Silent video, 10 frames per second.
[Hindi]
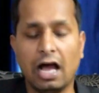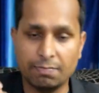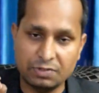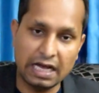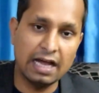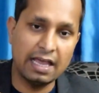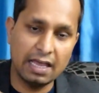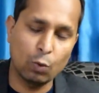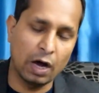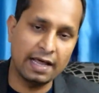आप जहां हैं
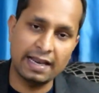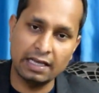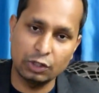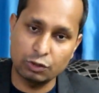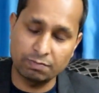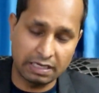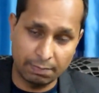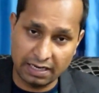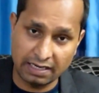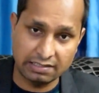वहां रहेंगे चुपचाप
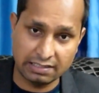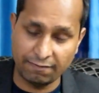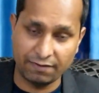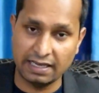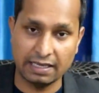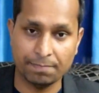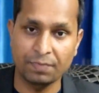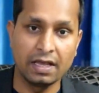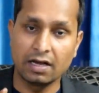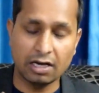रहेंगे सेफ रहेंगे
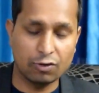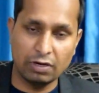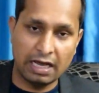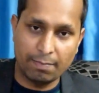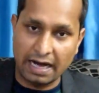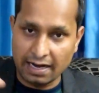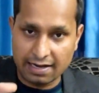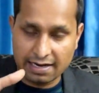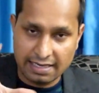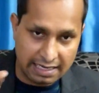कोरोना भाग
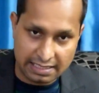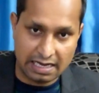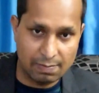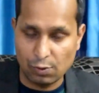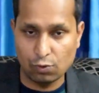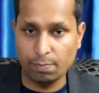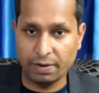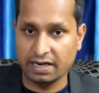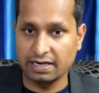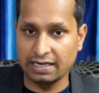नहीं आता हम लोगों को
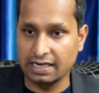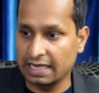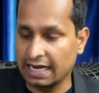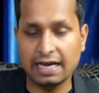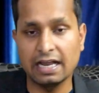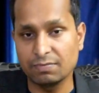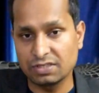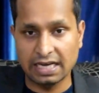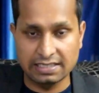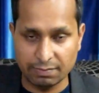पकड़ने के लिए अगर हम
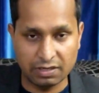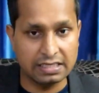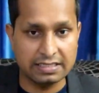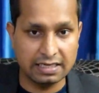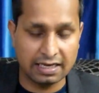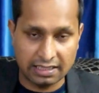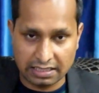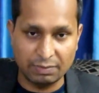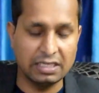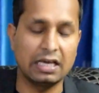जाए जबरदस्ती करे
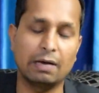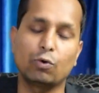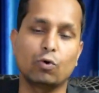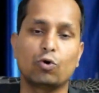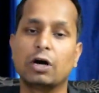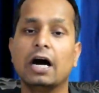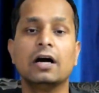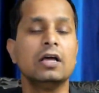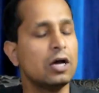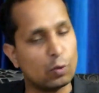तभी ये हमको होगा
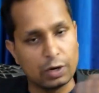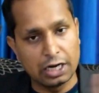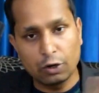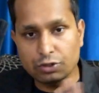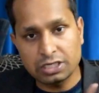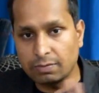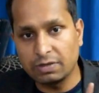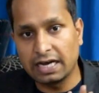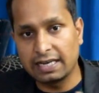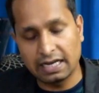वरना कुछ नहीं
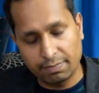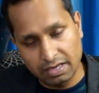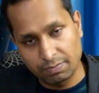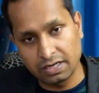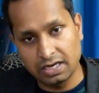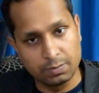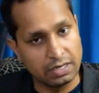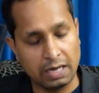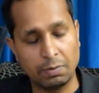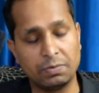बिगाड़ेगा मैं अपने घर में
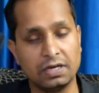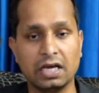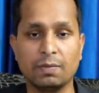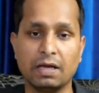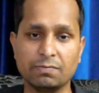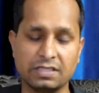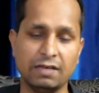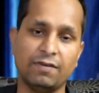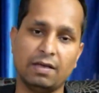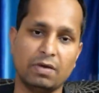आप अपने घर में हम
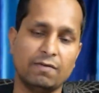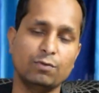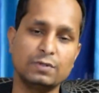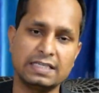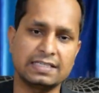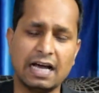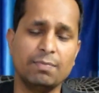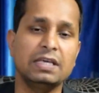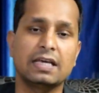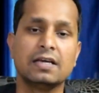सेफ हैं महफूज हैं जहाँ
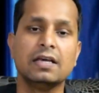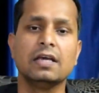भी है